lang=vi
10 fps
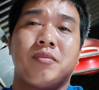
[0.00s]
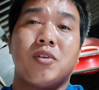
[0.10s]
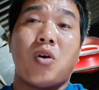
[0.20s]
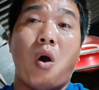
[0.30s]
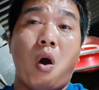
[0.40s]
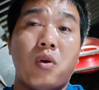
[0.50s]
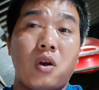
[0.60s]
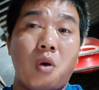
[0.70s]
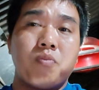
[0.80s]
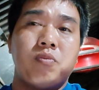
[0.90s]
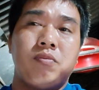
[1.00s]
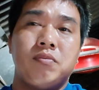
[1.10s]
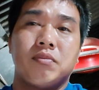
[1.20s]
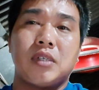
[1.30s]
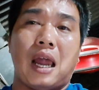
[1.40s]
nó khô nó rút
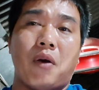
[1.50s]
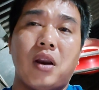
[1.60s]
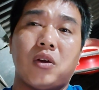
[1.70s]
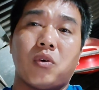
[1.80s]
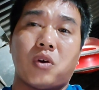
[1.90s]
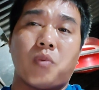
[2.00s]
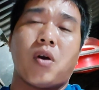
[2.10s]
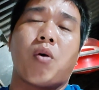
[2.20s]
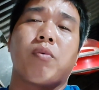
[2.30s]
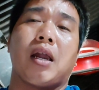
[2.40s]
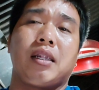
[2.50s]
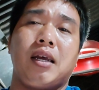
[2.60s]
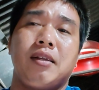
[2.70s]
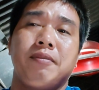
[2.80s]
nó nổ lên cục cục cục, cục thịt á